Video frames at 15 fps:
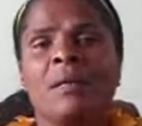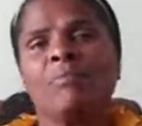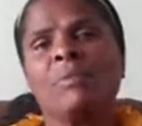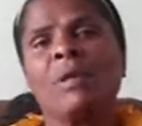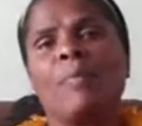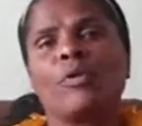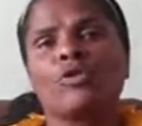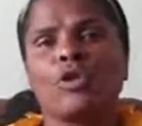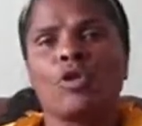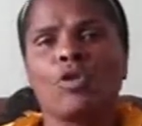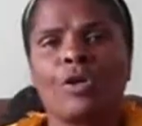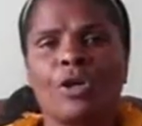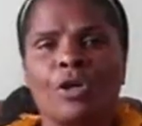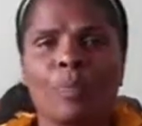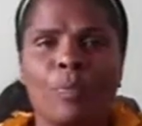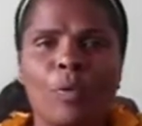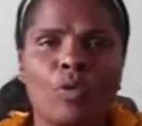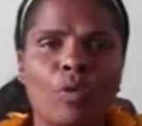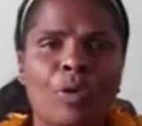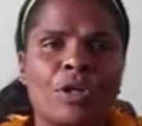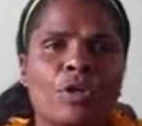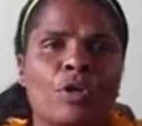Mi esposo lo cogieron por
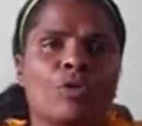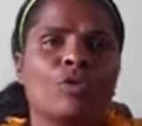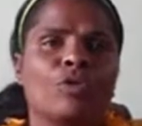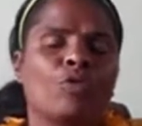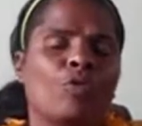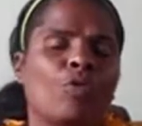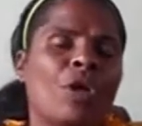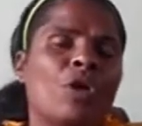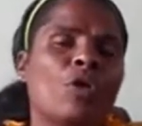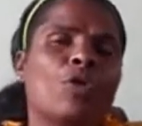cuero, cuello,